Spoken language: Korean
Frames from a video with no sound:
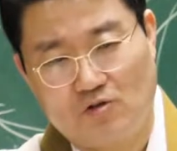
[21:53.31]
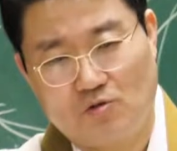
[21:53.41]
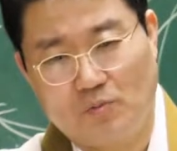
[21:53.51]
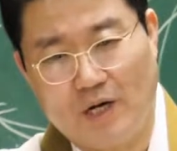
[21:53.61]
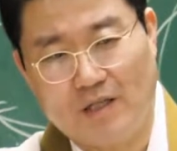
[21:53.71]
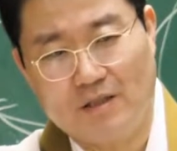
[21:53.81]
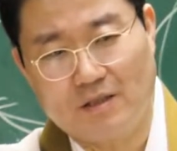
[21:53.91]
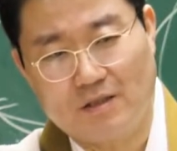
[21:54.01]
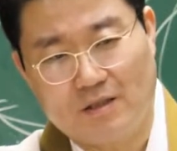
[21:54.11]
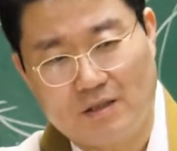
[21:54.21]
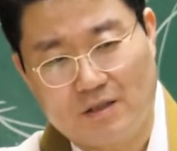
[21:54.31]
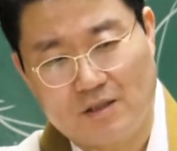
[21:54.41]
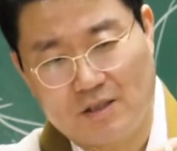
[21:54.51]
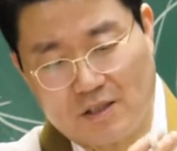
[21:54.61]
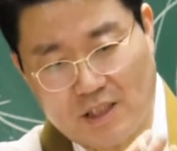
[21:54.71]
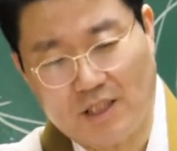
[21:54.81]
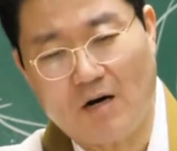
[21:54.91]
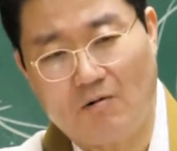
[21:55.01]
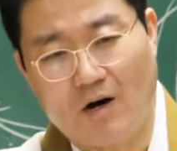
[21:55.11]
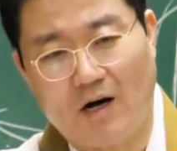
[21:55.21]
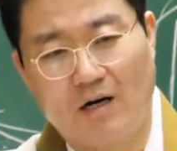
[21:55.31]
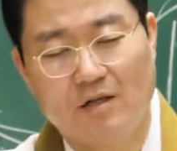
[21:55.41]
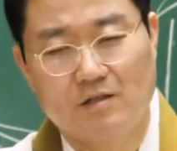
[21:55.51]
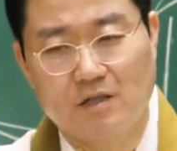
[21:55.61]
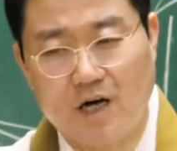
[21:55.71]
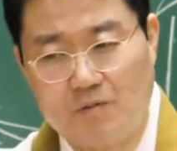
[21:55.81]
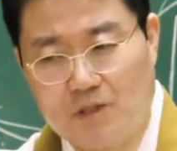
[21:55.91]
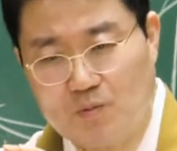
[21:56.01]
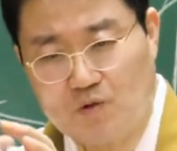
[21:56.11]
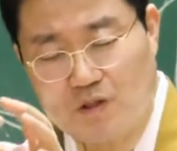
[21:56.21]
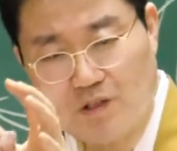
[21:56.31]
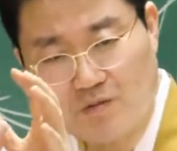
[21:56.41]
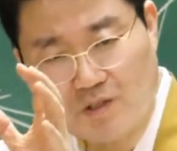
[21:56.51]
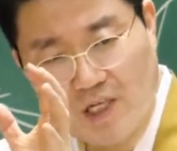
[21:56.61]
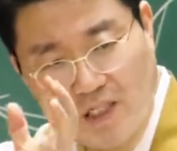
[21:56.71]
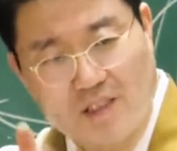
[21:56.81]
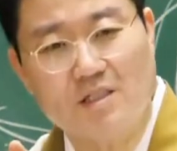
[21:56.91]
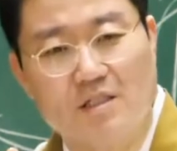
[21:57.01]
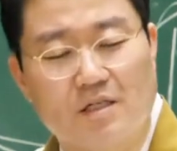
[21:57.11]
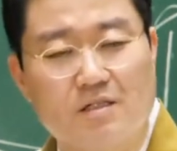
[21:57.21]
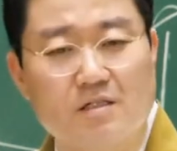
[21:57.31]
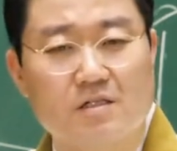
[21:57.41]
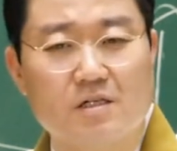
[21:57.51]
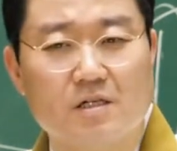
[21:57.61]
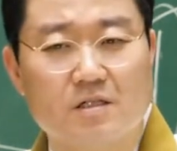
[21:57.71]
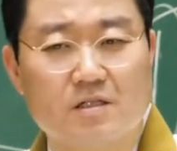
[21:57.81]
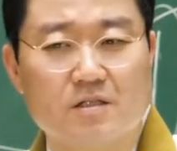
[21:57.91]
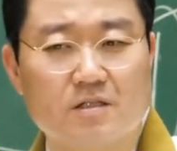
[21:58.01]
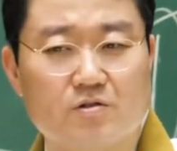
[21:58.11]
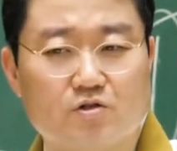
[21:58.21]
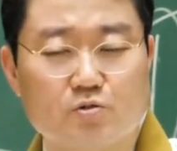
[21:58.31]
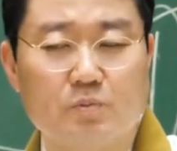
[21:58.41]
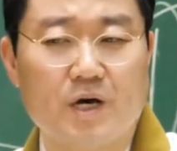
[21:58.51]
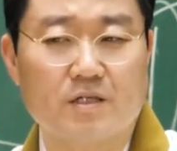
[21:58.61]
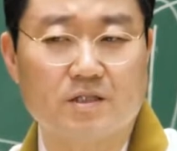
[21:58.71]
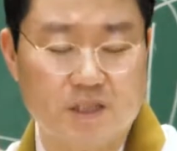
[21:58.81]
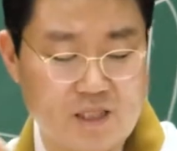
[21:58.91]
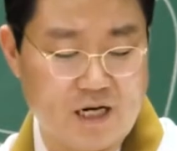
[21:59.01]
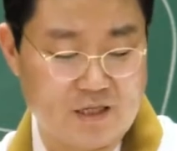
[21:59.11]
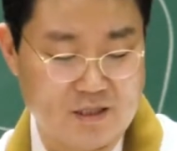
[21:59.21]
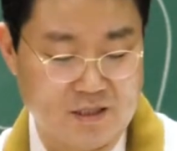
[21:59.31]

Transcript: 숭배하는 즉 신앙과 서가모니 부처님의 색신열애를 그런 숭배하는 신앙